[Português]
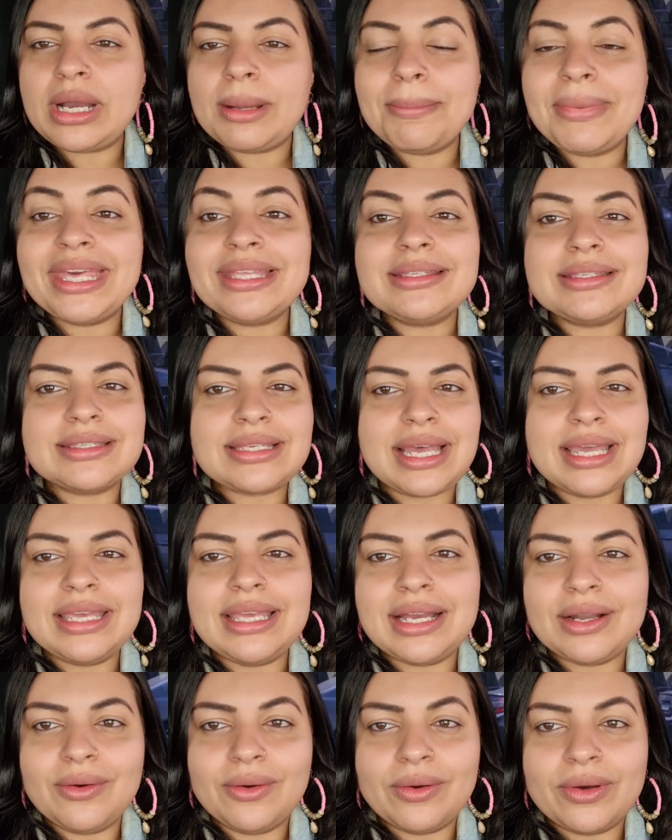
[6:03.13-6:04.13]
eu acabei de
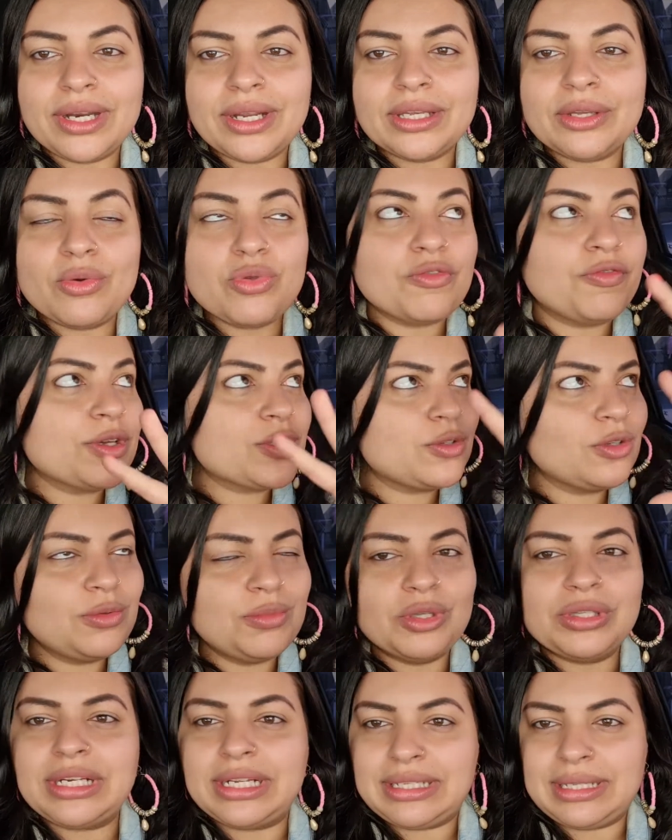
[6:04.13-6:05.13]
sair agora, que é onde eu faço todo o
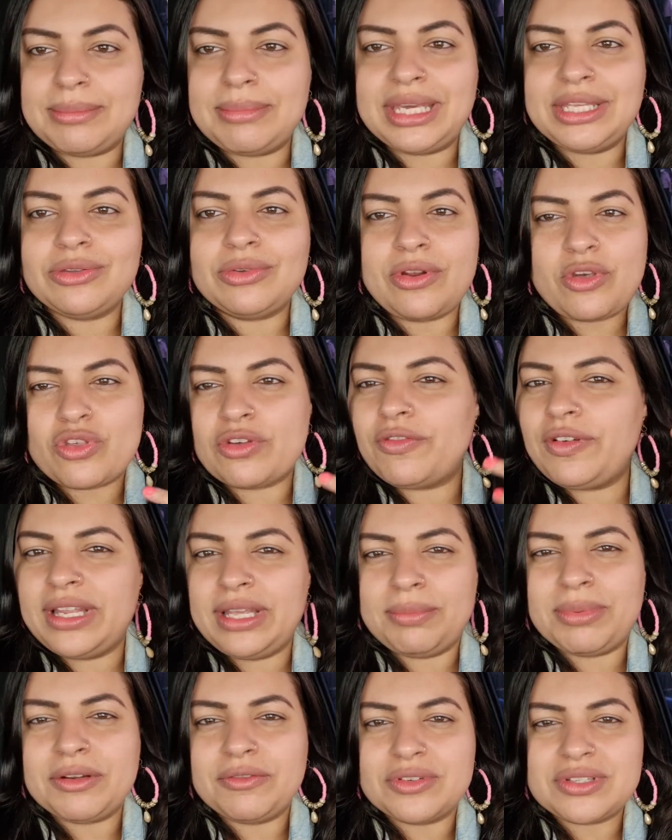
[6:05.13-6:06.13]
meu tratamento, né? Já
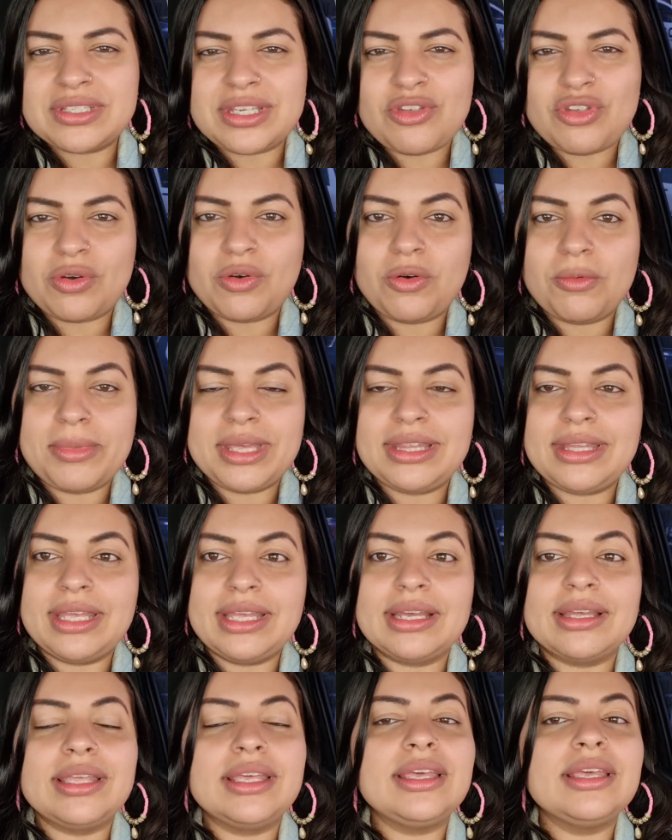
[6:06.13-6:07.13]
falei para vocês, já
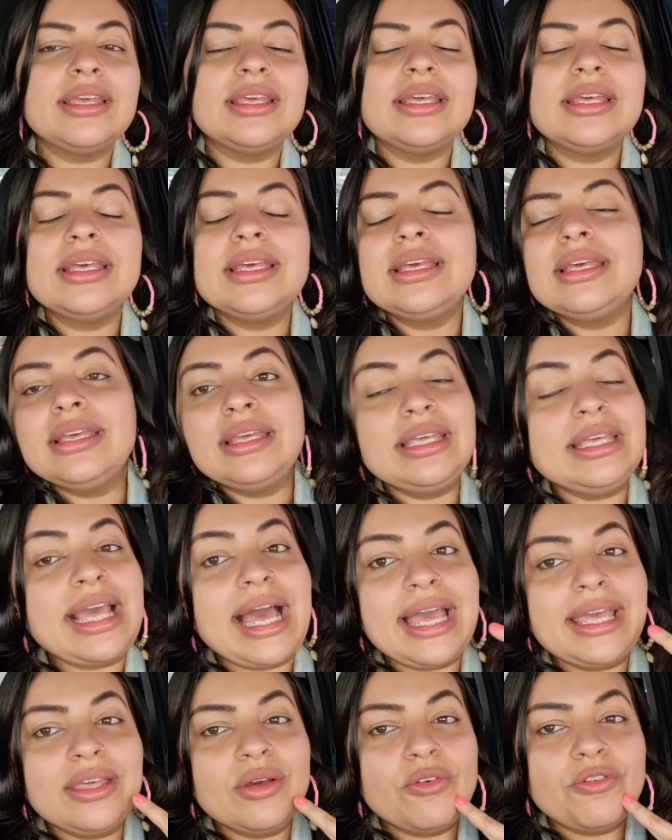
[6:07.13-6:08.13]
comentei aqui. E
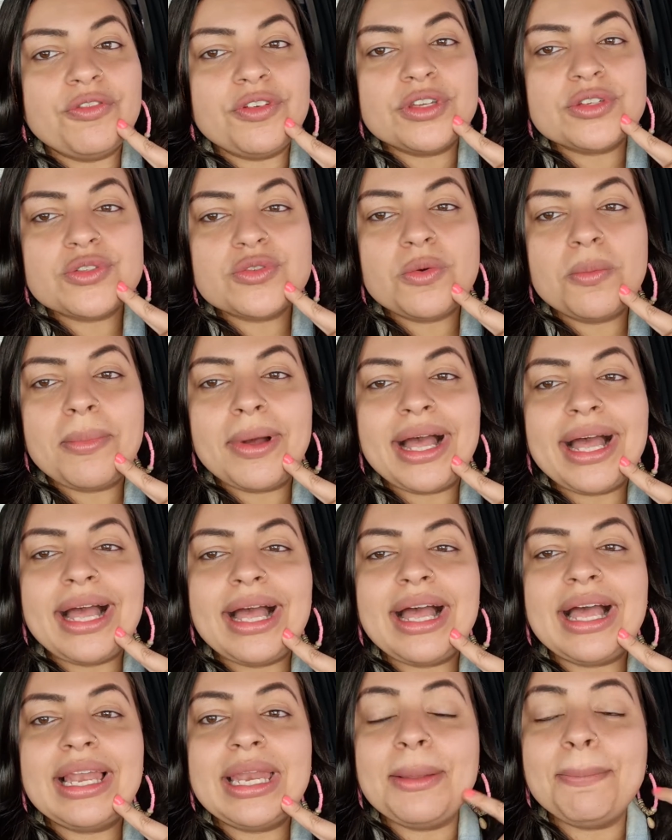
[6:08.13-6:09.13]
aí eu fiz
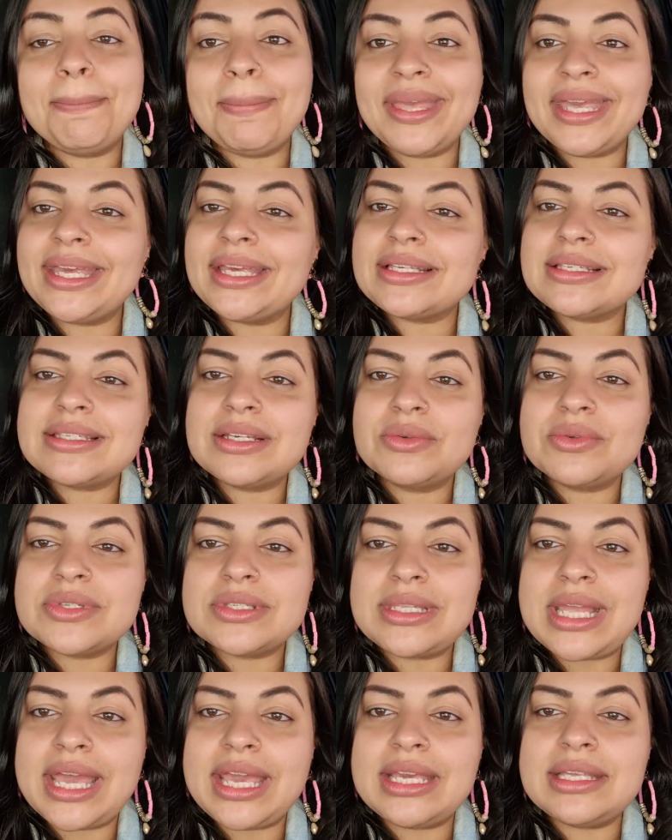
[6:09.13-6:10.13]
uma limpeza nos
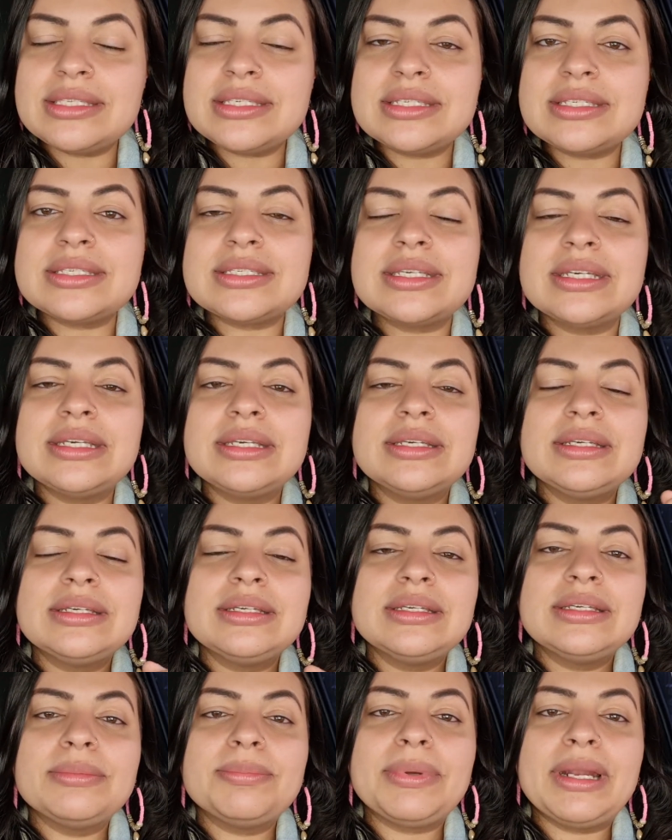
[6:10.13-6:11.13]
dentes
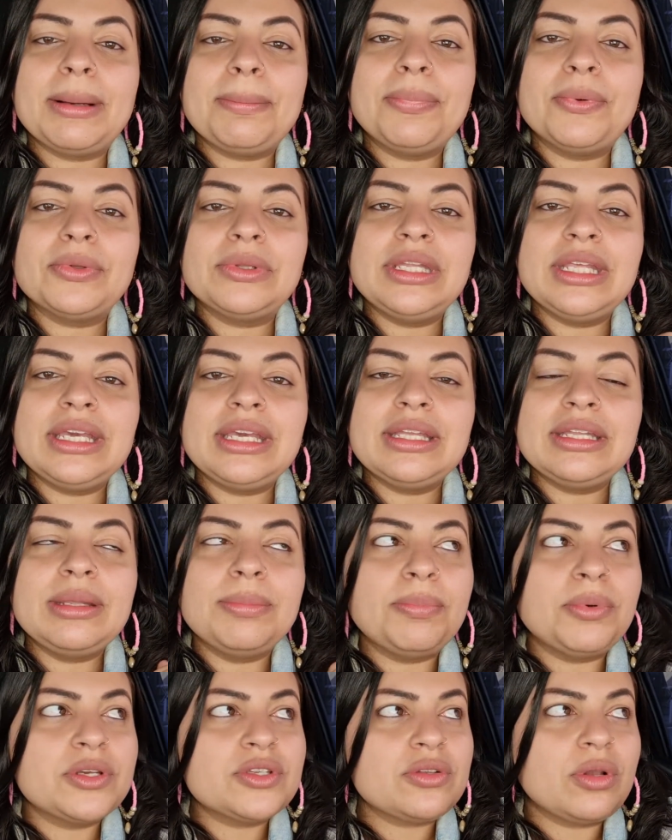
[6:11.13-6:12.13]
para poder
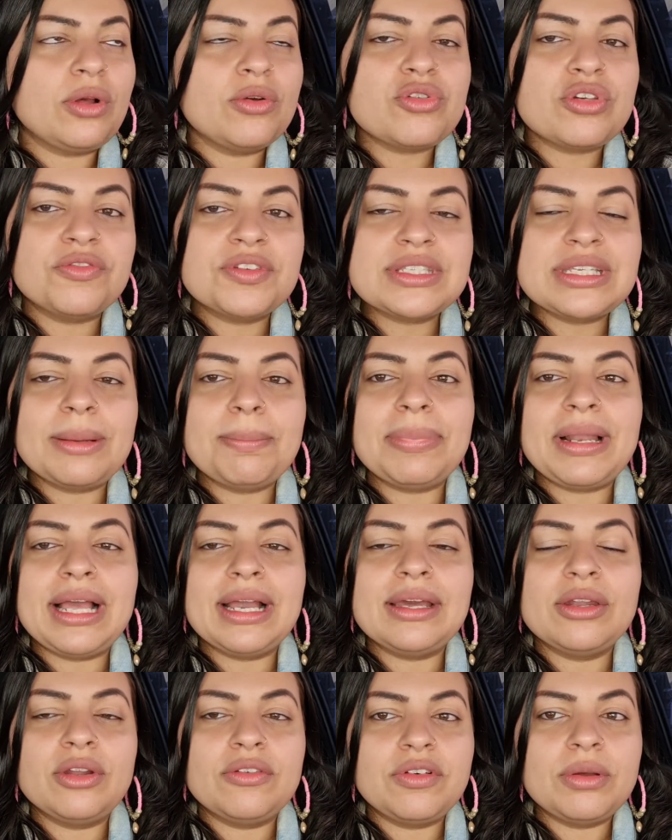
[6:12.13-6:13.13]
depois logo já fazer a
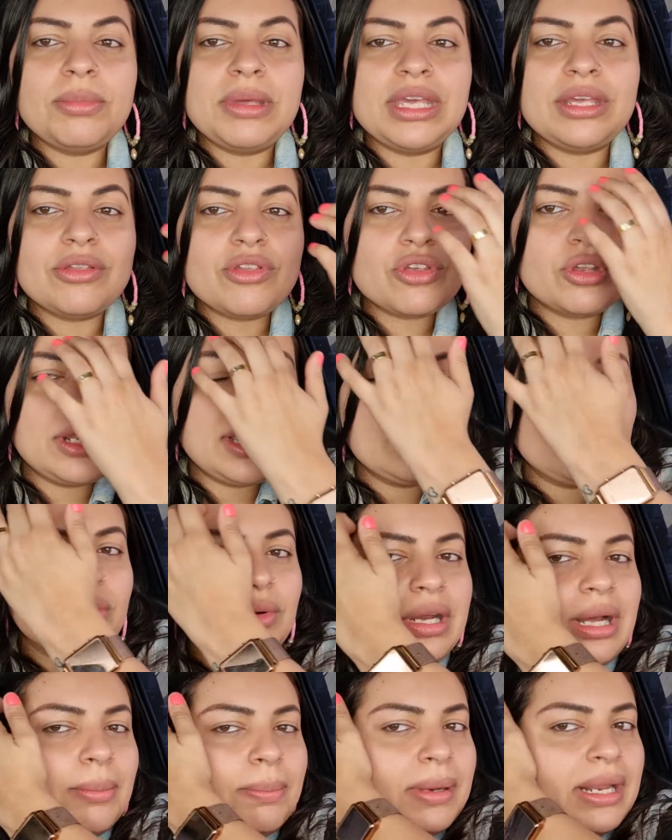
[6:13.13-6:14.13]
placa novamente, né?
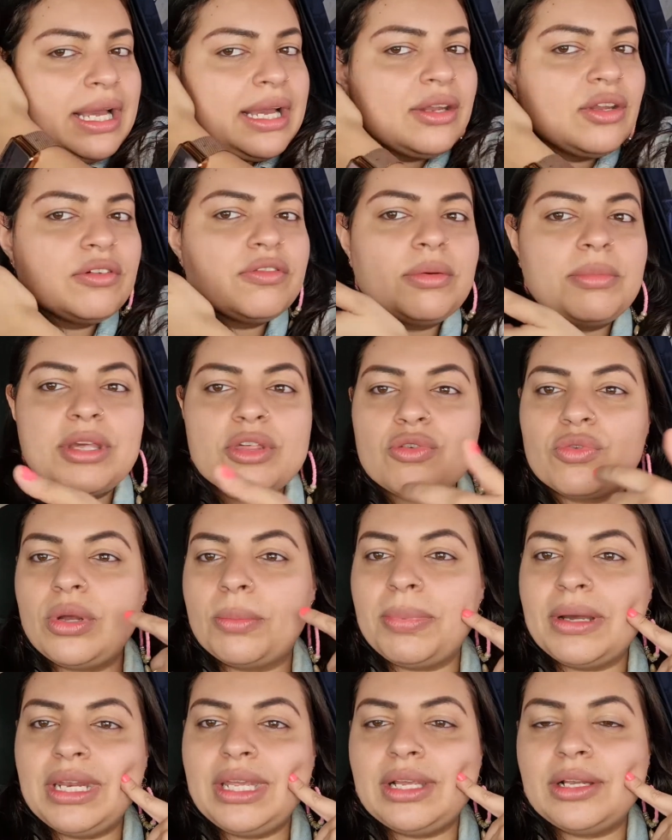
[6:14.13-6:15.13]
Trocar a placa novamente do
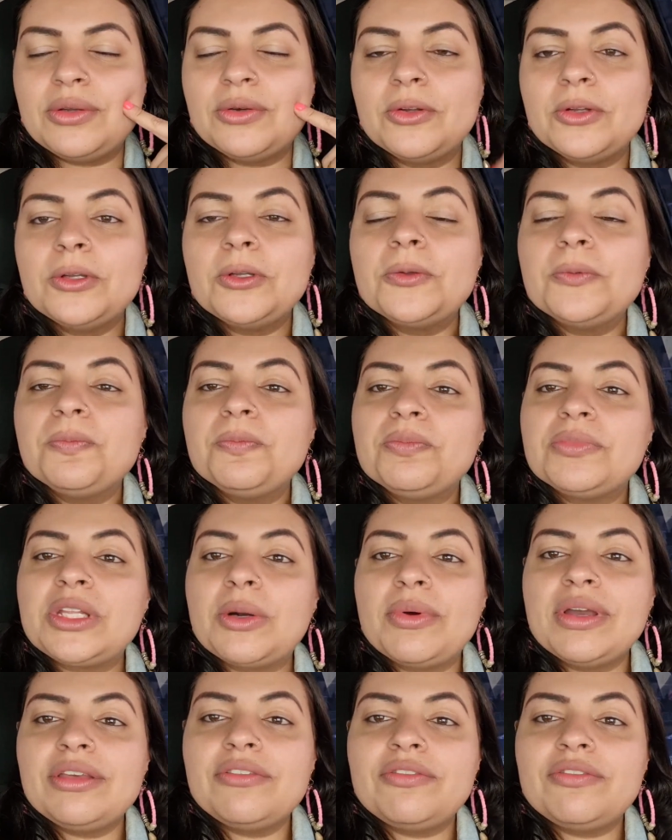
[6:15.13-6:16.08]
aparelho. Então